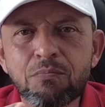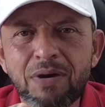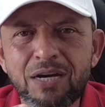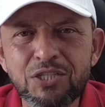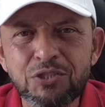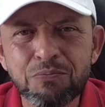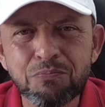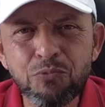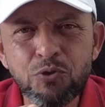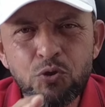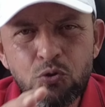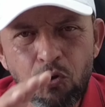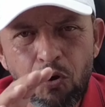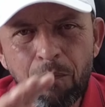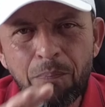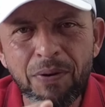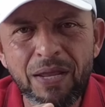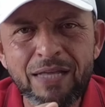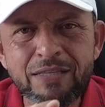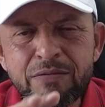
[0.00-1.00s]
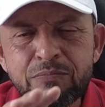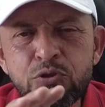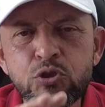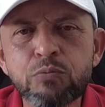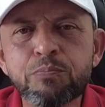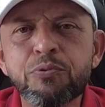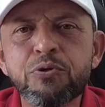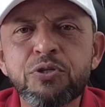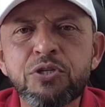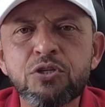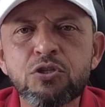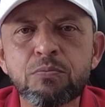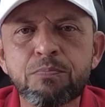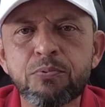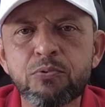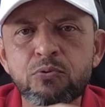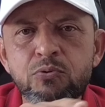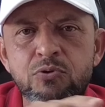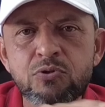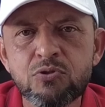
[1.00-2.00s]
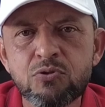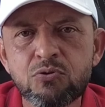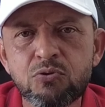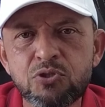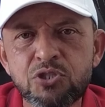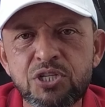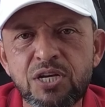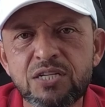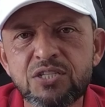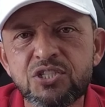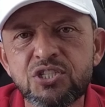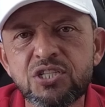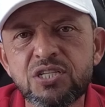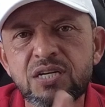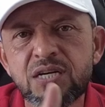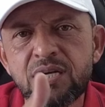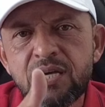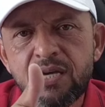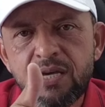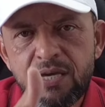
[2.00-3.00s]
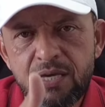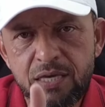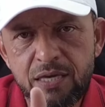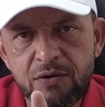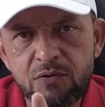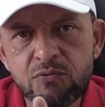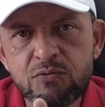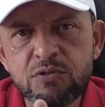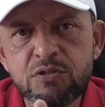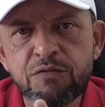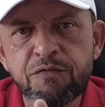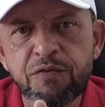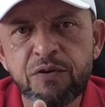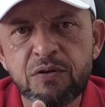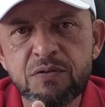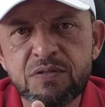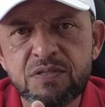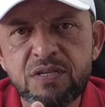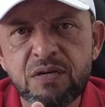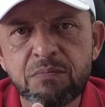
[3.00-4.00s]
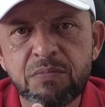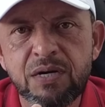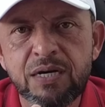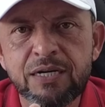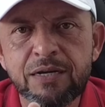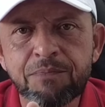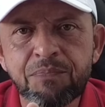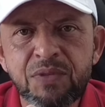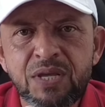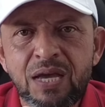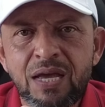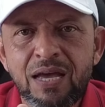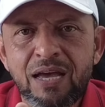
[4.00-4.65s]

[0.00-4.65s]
mas muito completo e muito bonito para o uso do dia a dia e o uso final de semana.